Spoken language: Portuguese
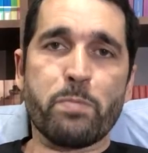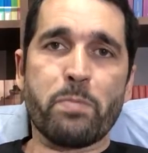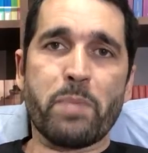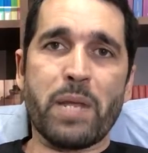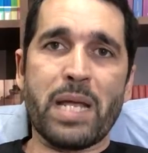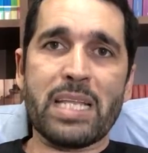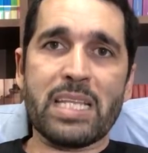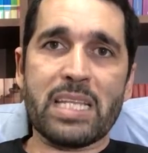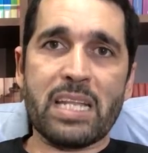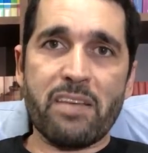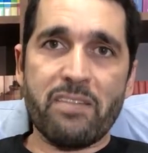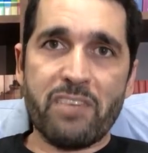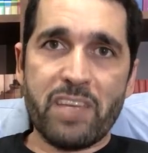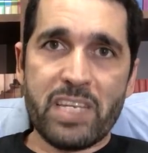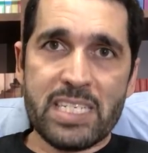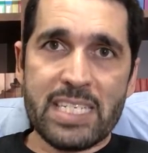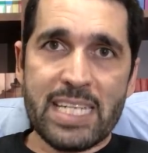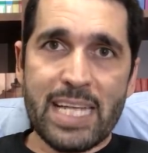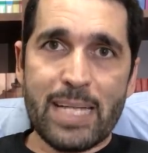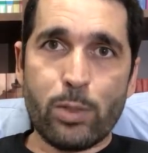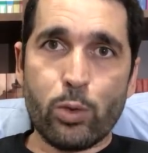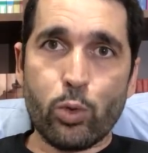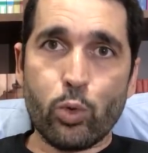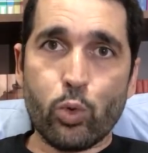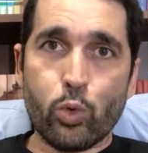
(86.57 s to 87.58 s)
para
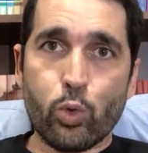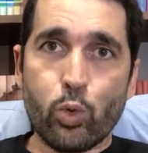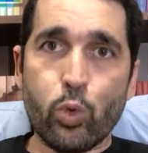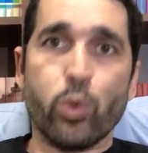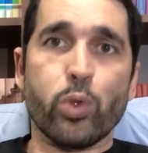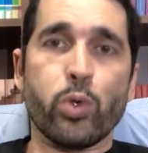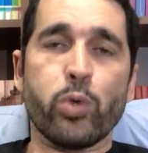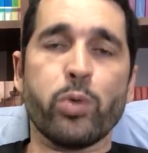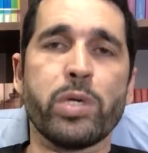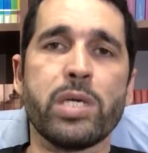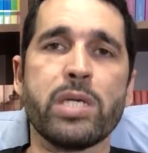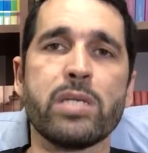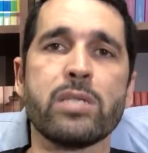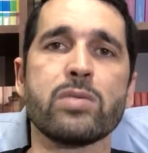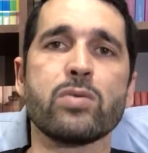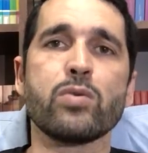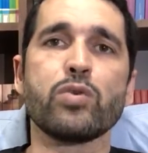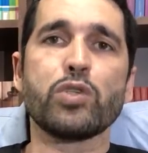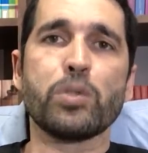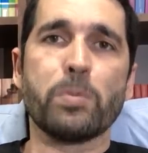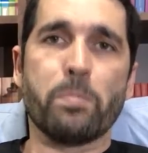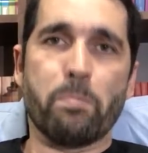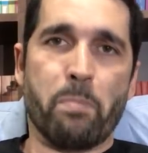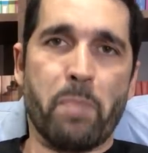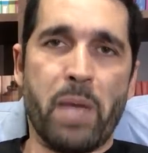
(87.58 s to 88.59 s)
atravessar tudo
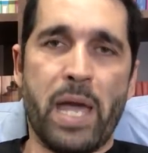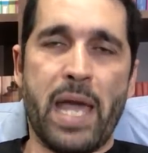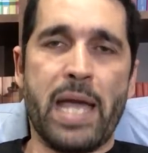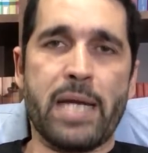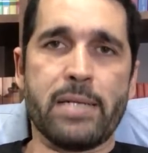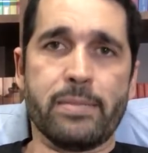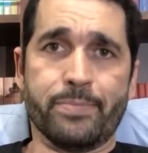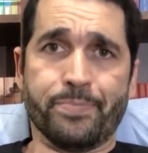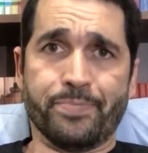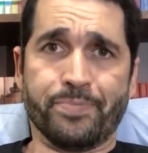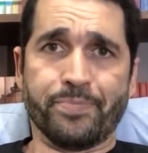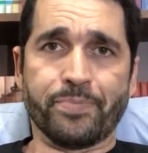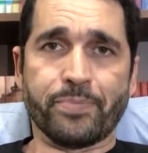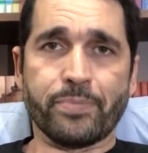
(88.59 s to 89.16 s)
isso de pé?